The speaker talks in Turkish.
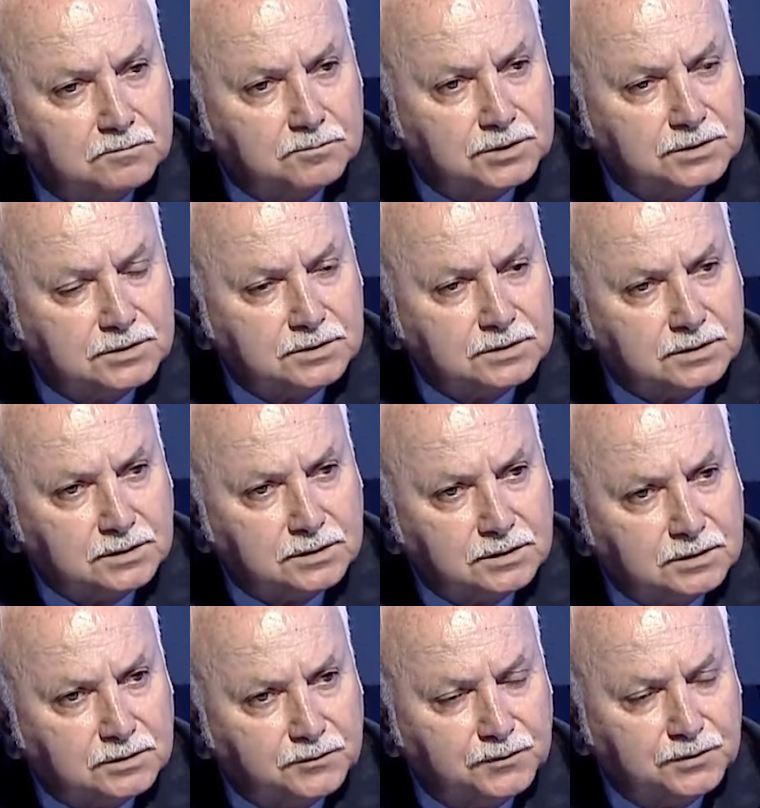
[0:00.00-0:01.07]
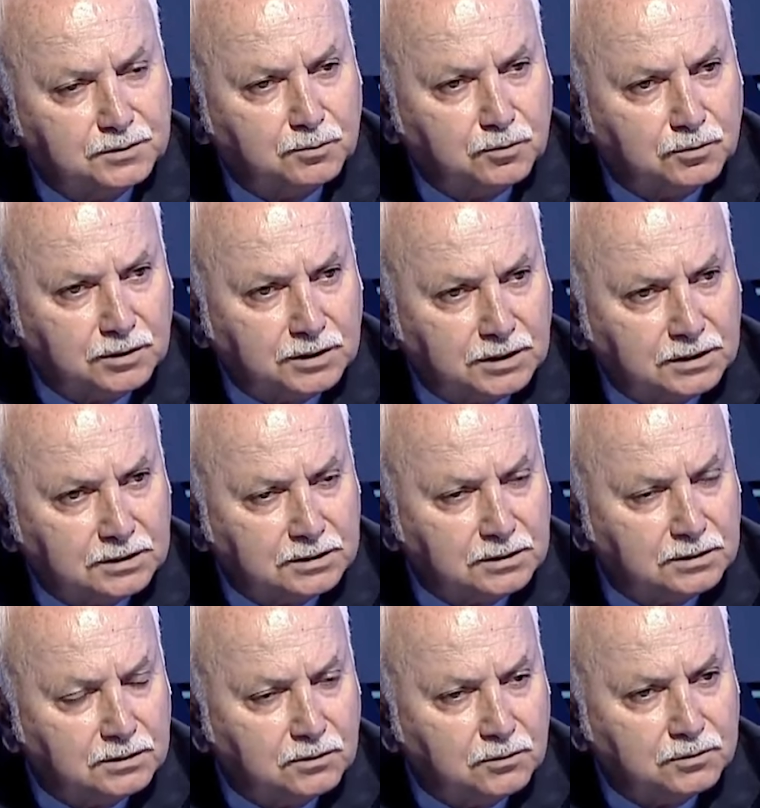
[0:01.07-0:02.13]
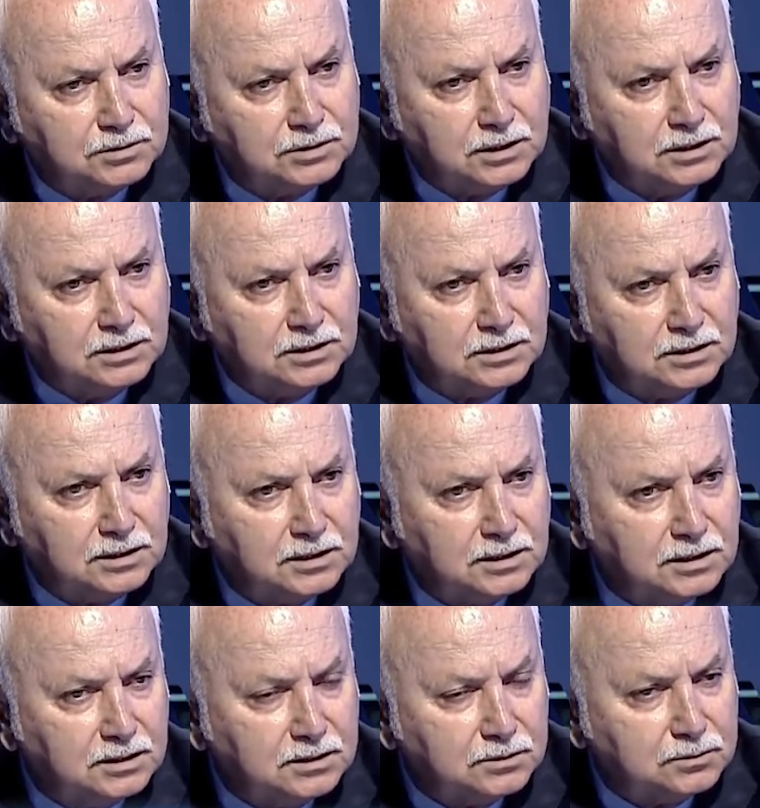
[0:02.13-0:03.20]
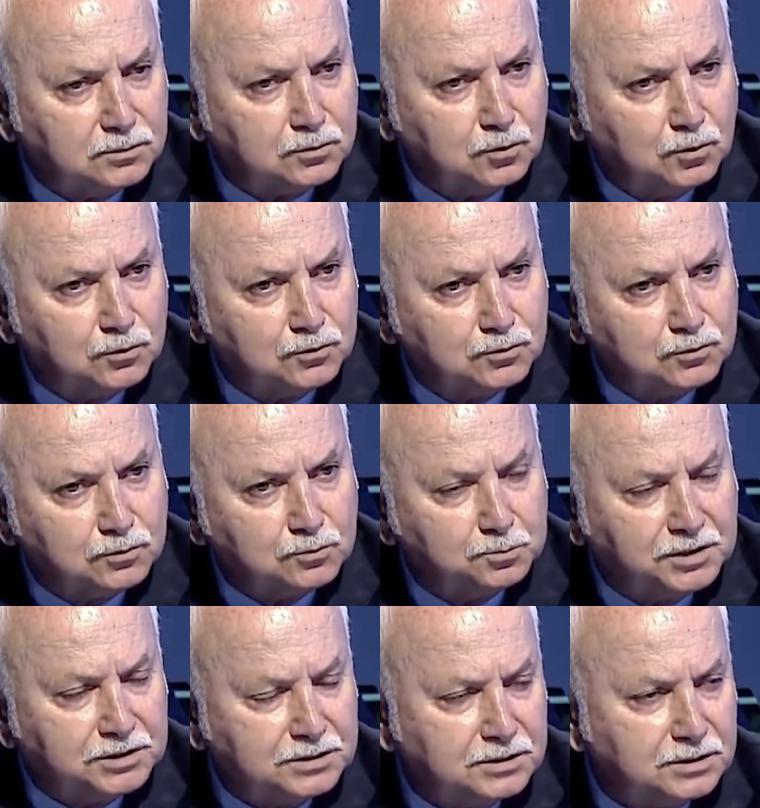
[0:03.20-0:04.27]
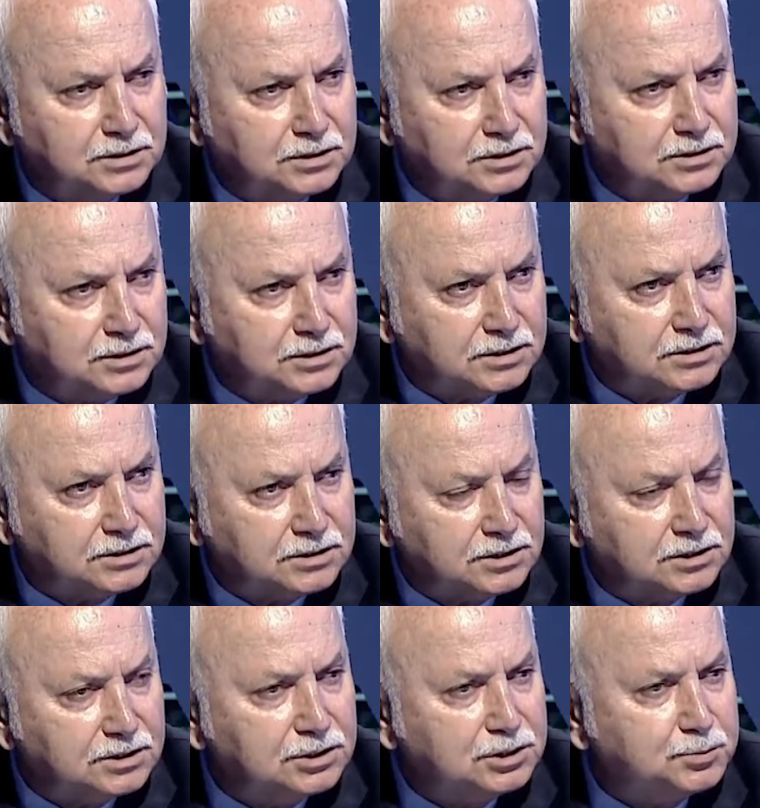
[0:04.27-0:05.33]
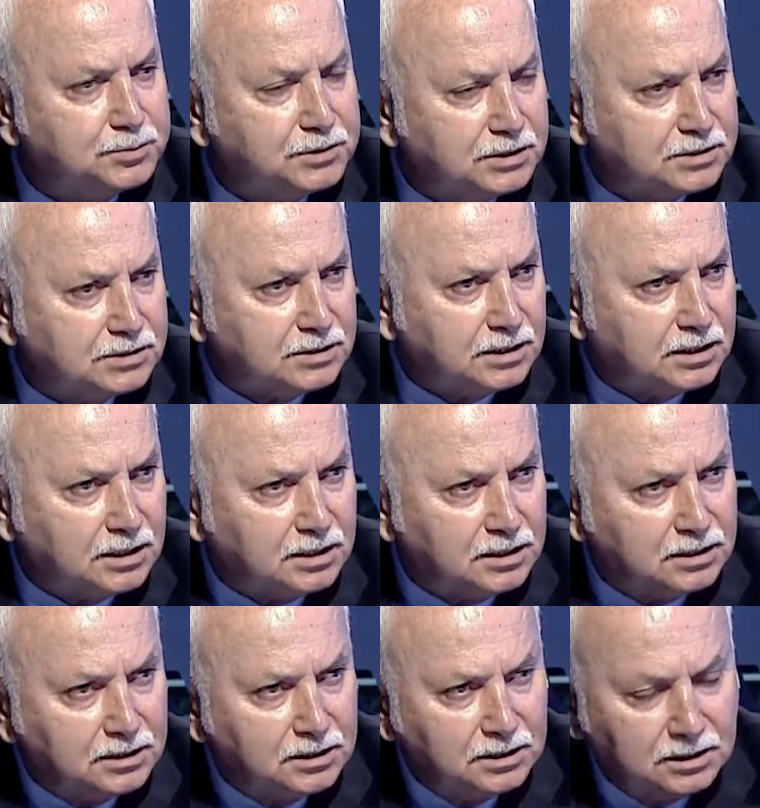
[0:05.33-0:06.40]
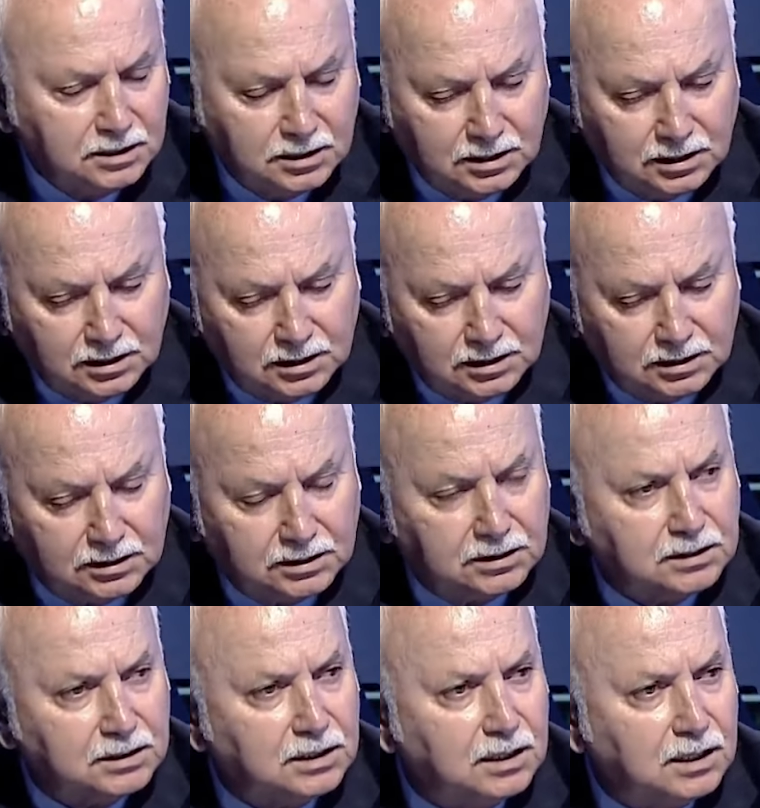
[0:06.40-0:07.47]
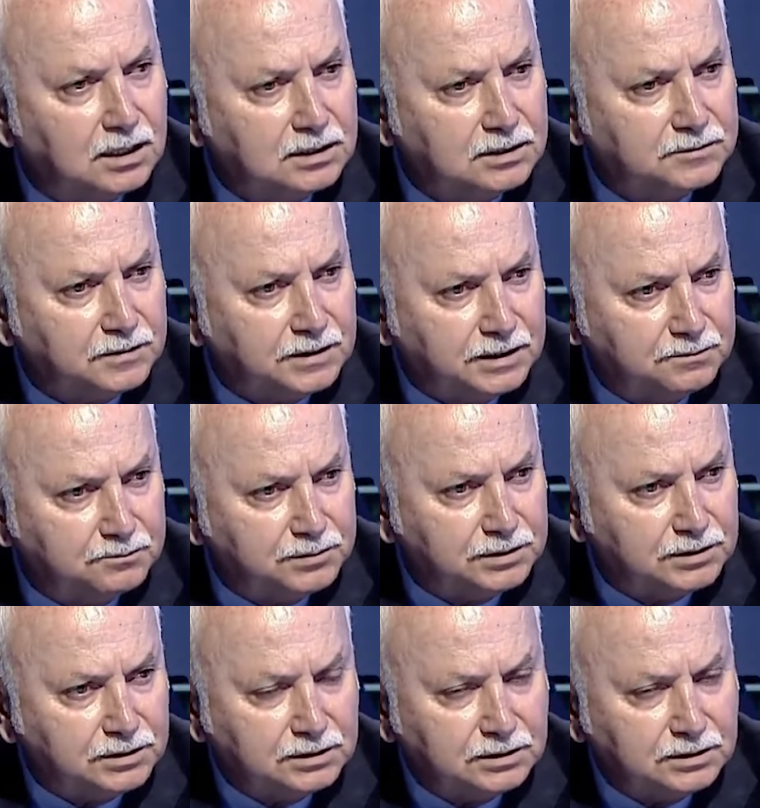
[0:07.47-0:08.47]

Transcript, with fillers: Biz e, firma olarak özellikle son 5 sene içerisinde iç piyasaya ağırlık veren bir